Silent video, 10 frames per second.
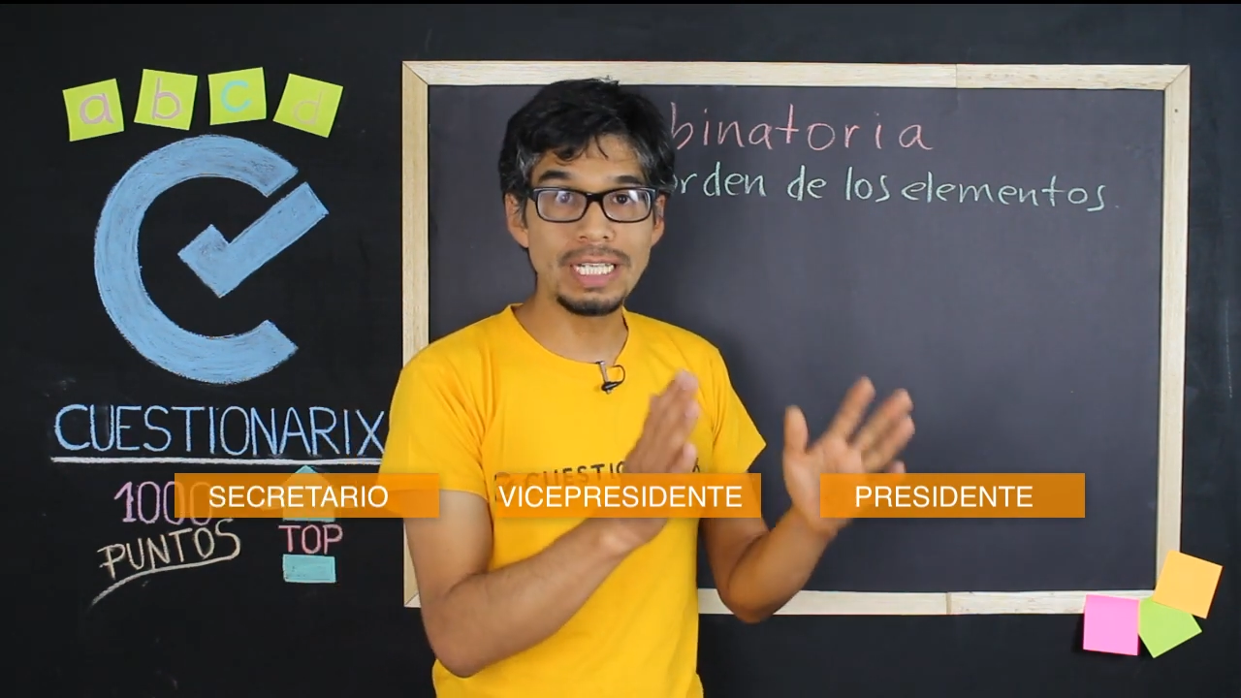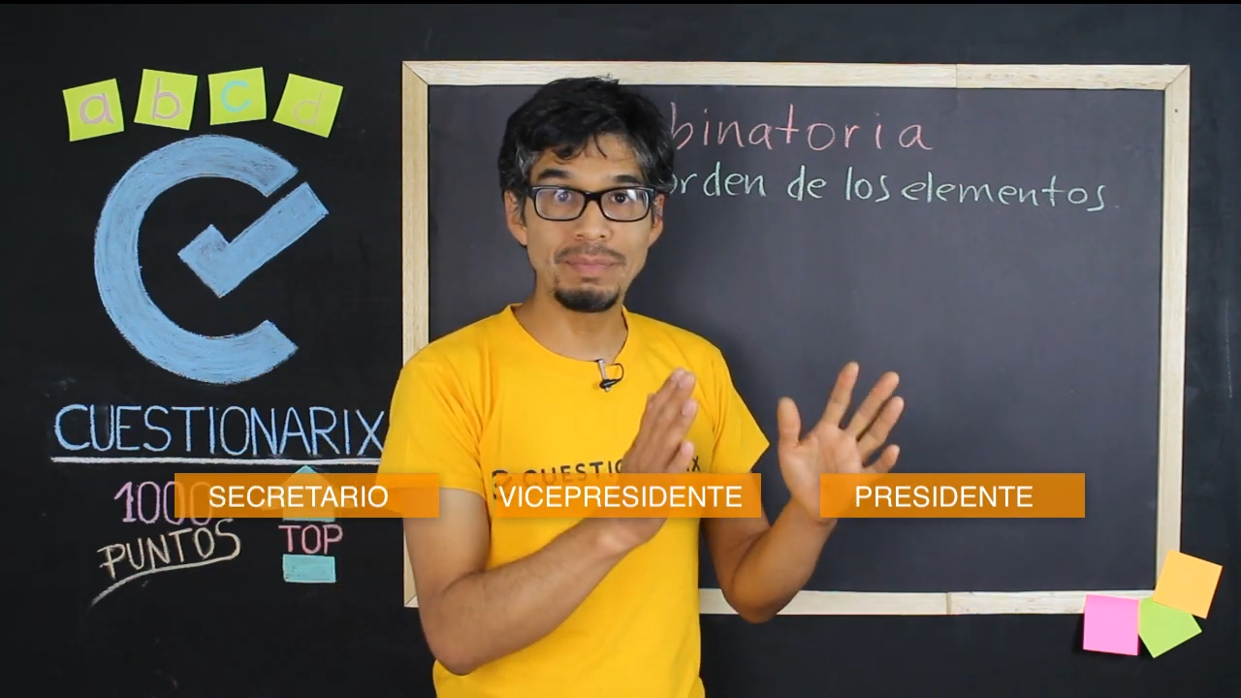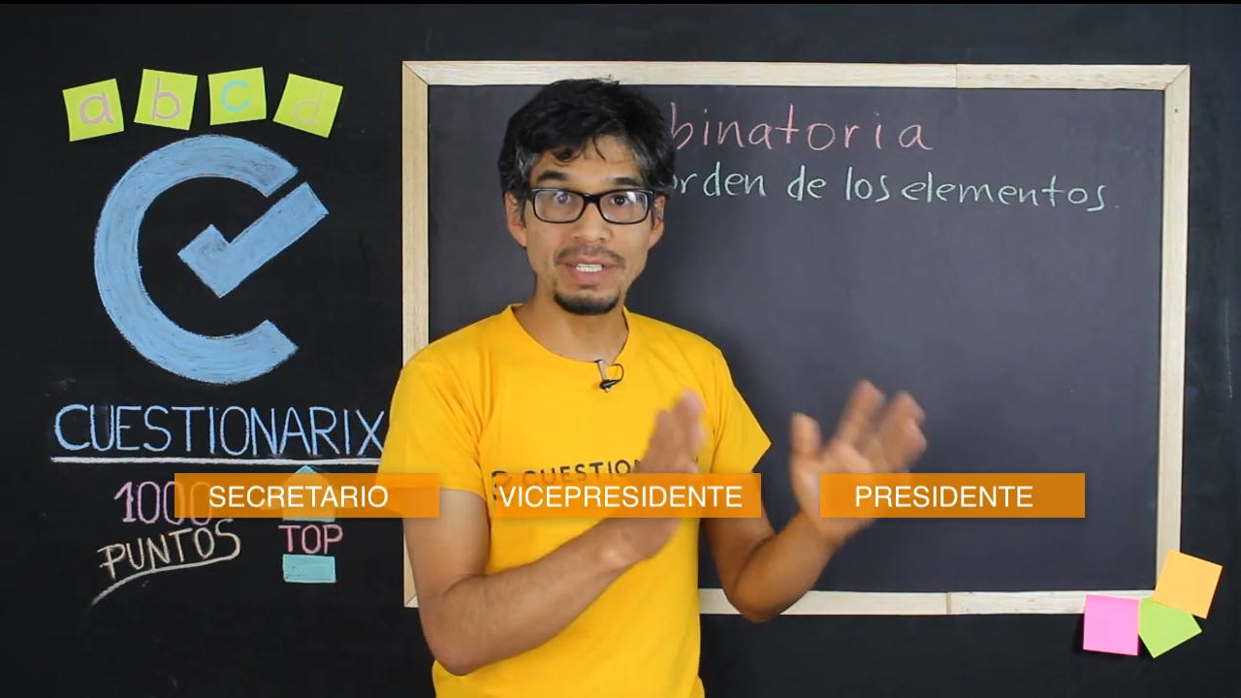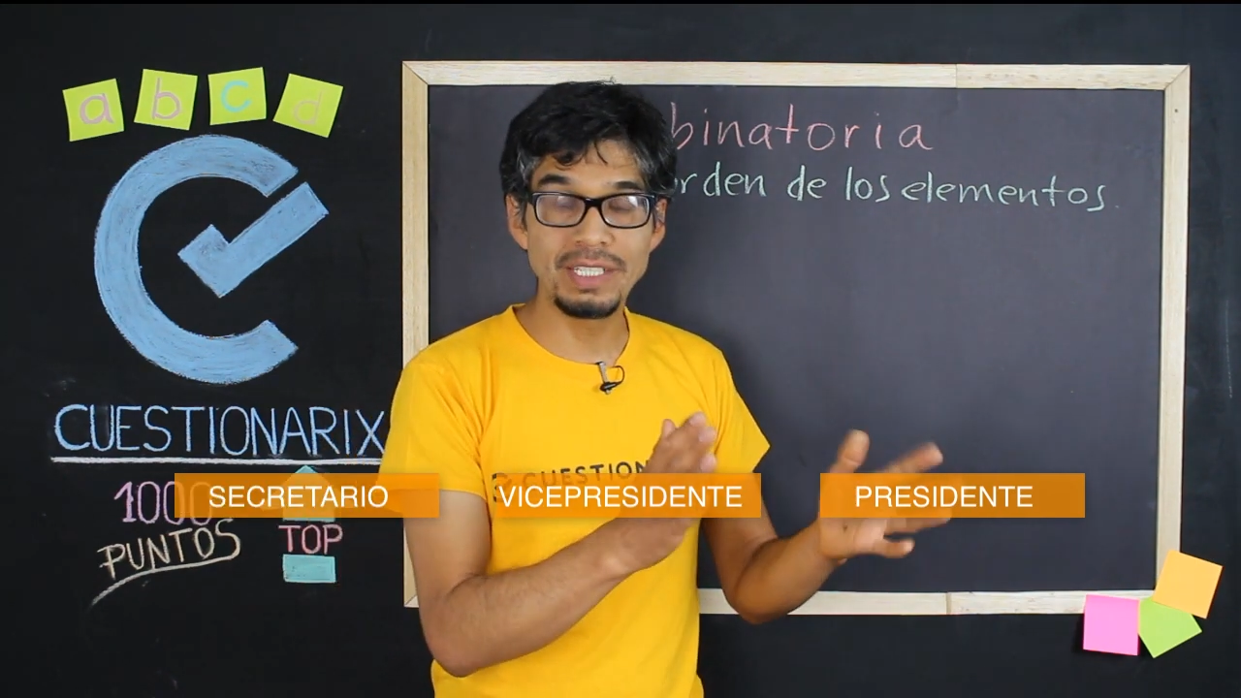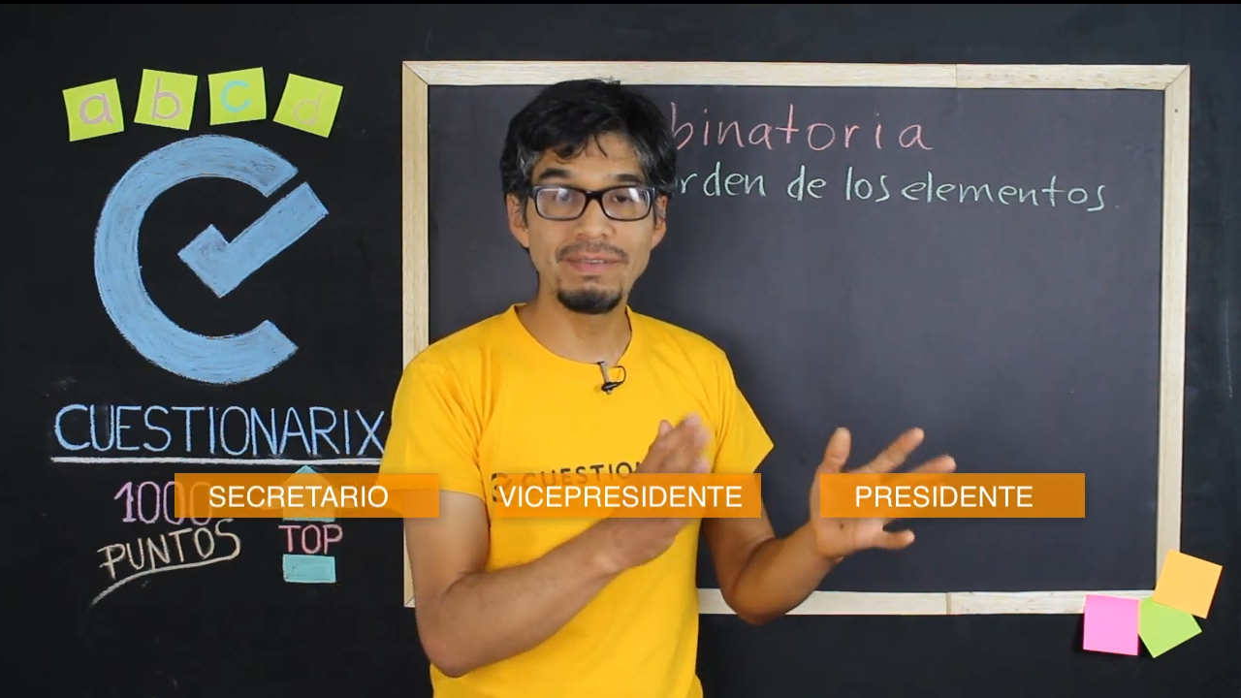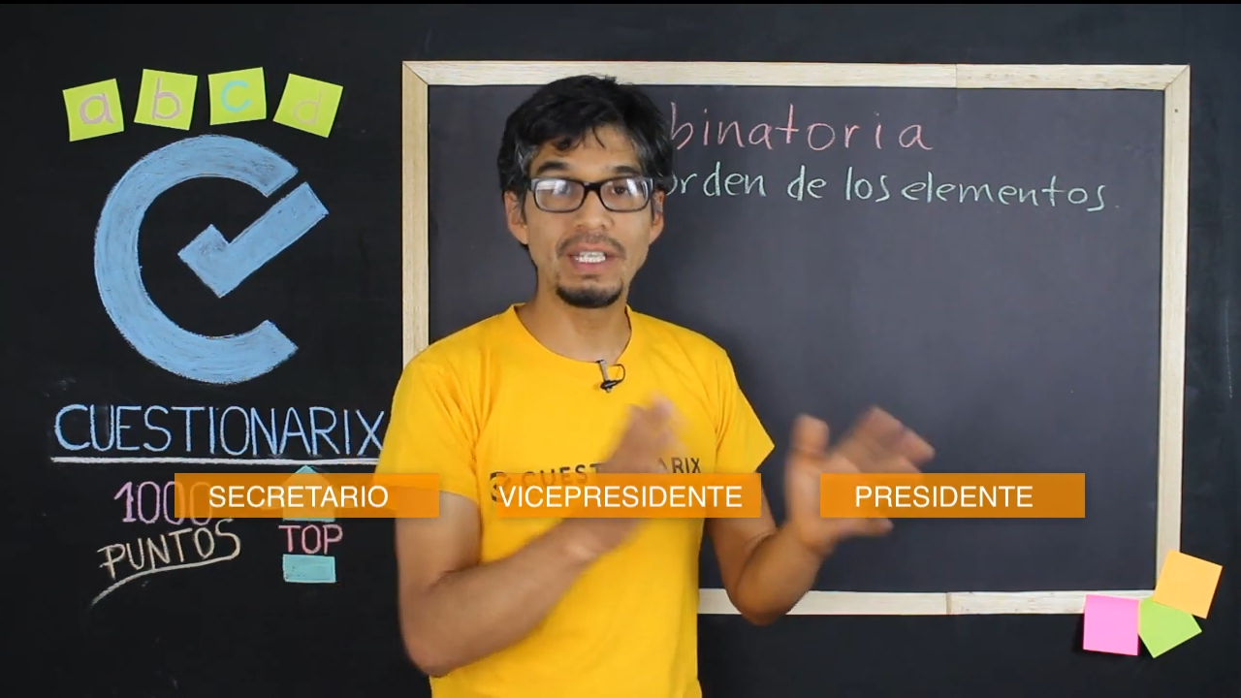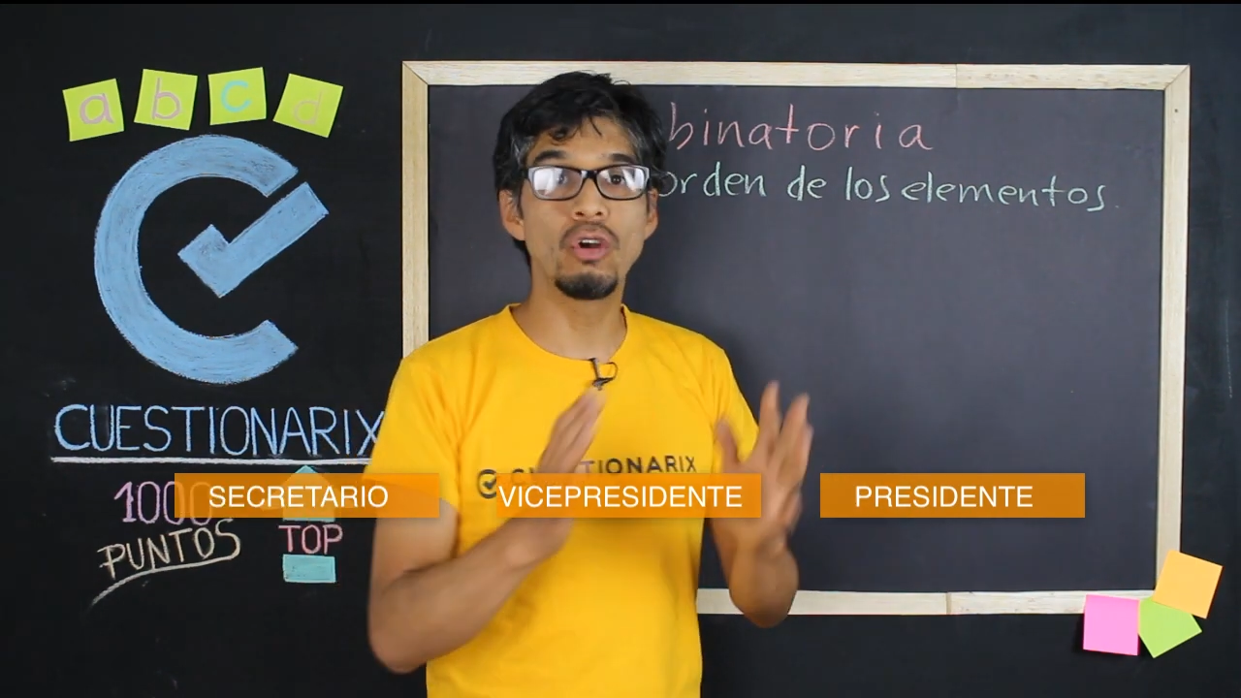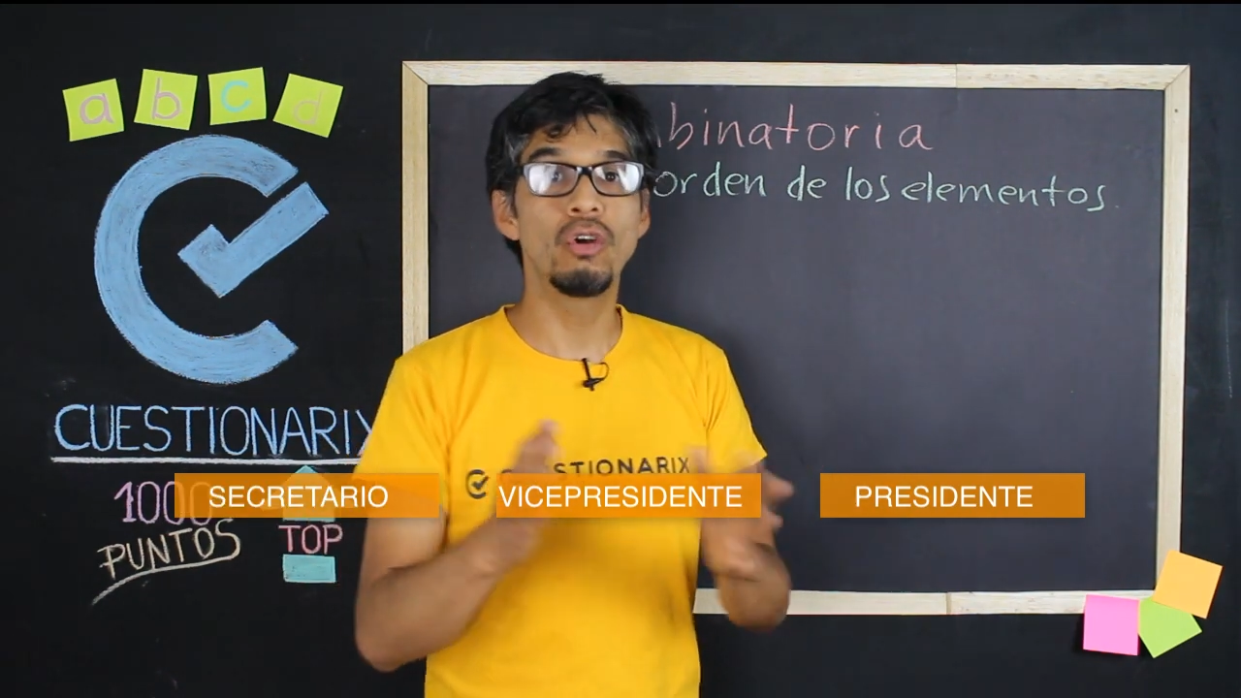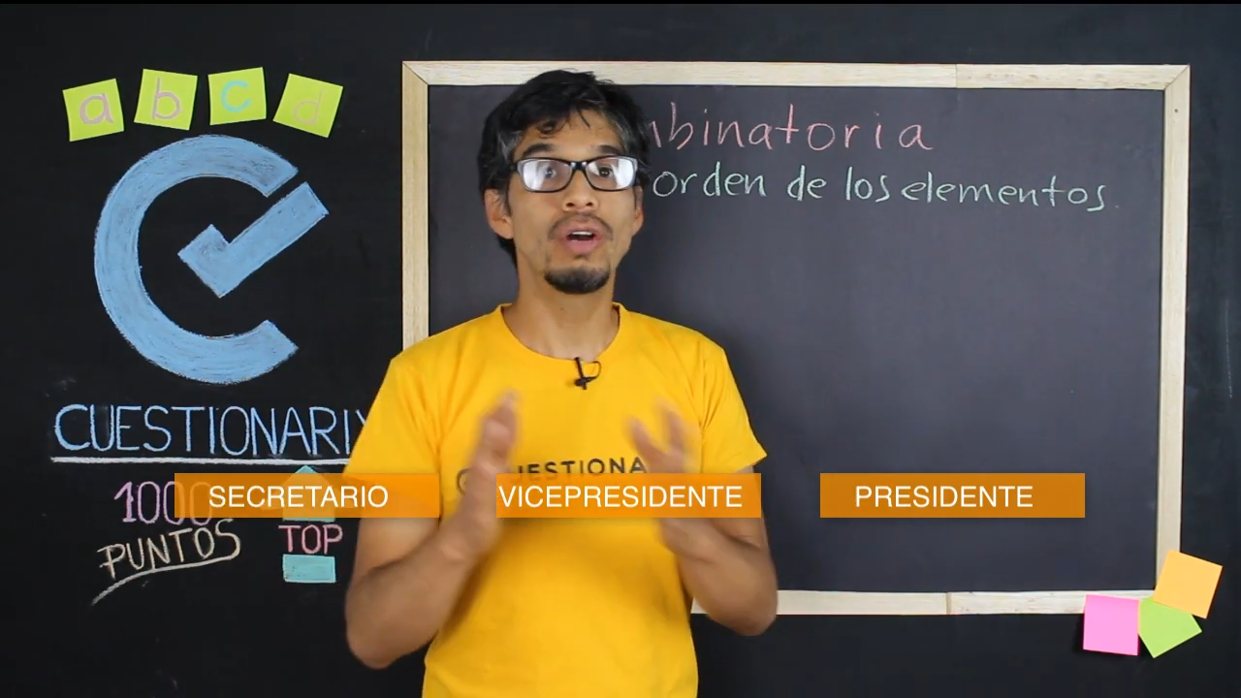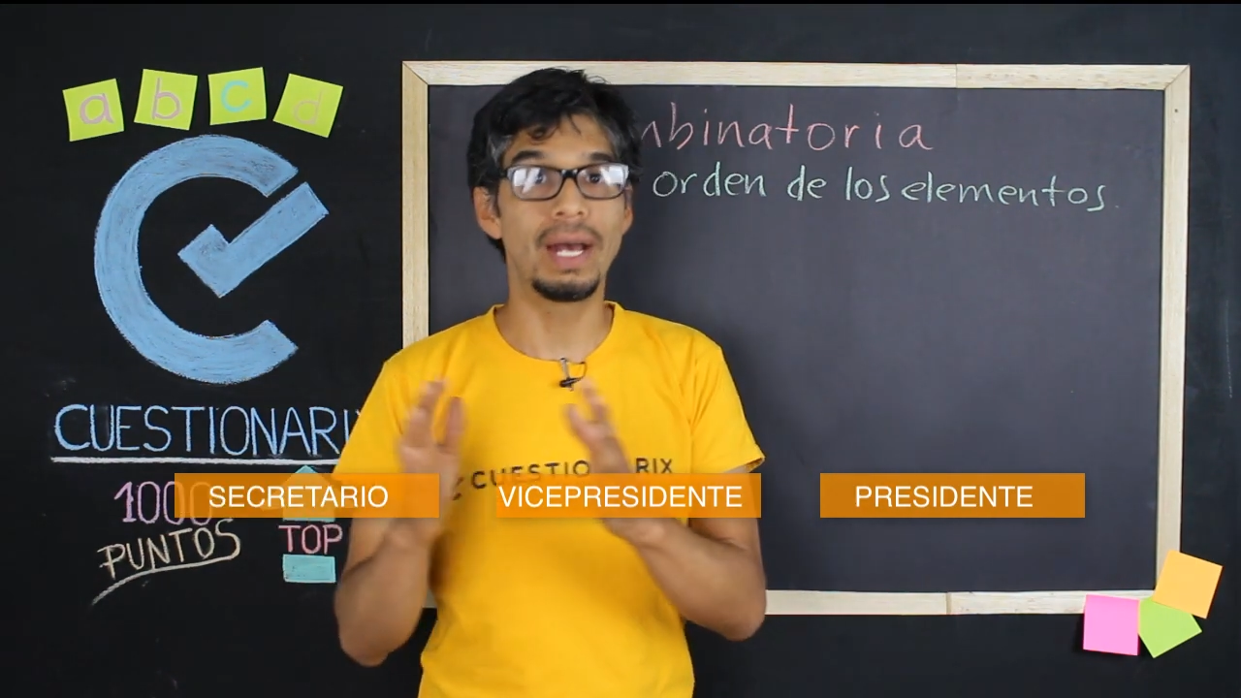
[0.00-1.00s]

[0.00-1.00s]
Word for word: específico